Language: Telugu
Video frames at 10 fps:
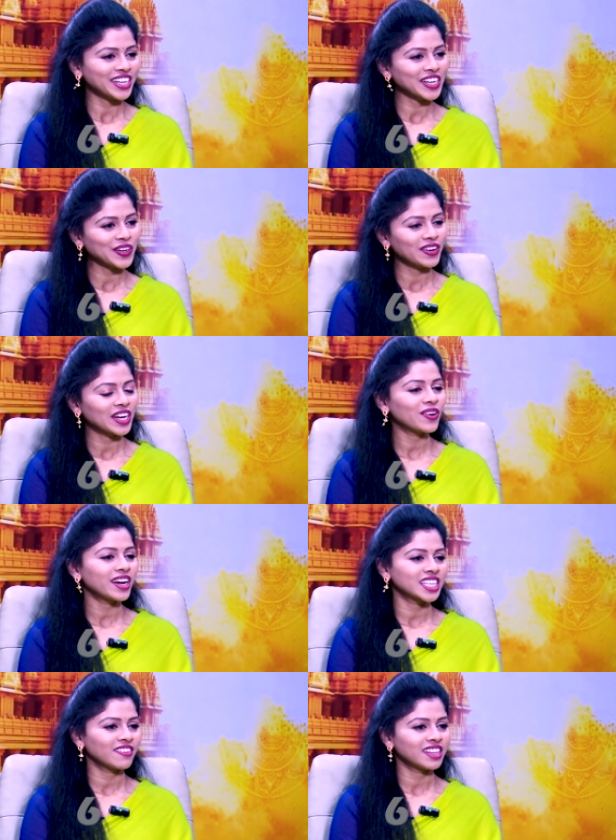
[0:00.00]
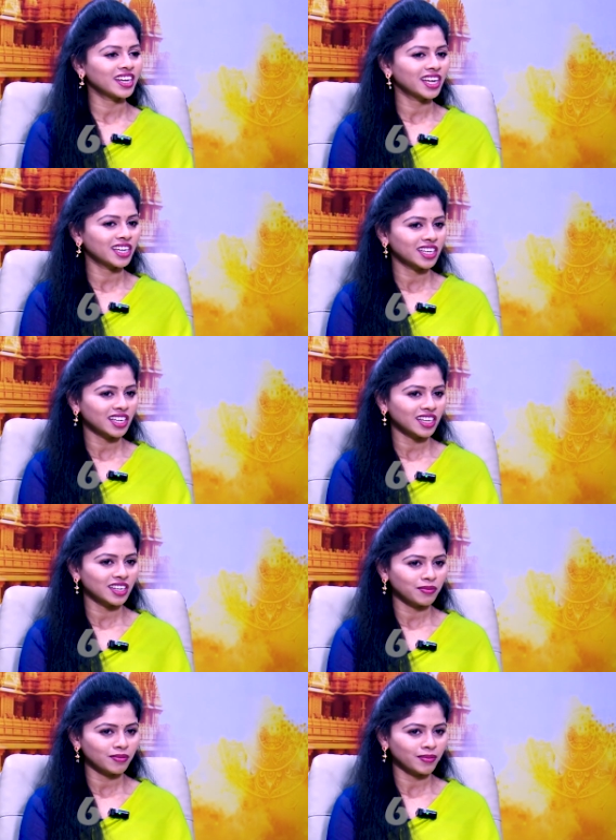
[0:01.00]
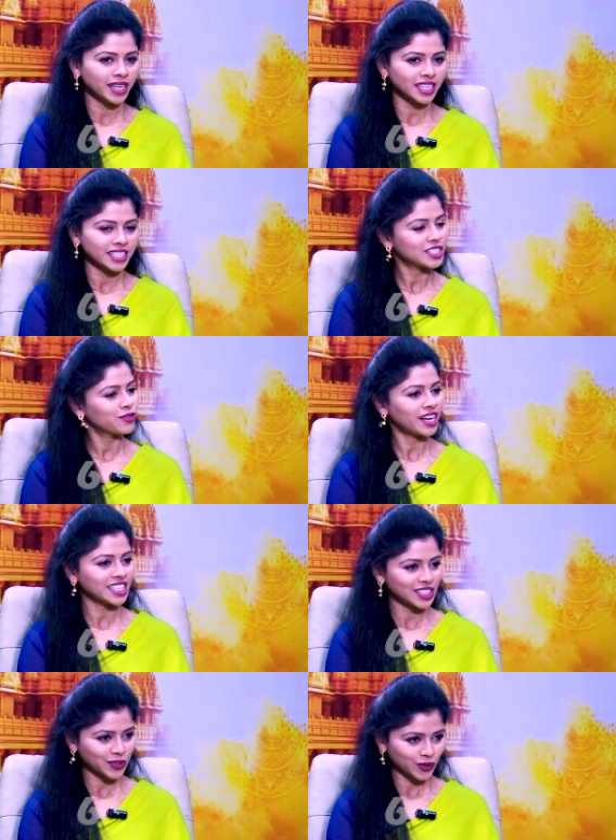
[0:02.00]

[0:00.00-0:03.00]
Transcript: ఓకే గారు అదే విధంగా ఏంటంటే మనకి శివరాత్రి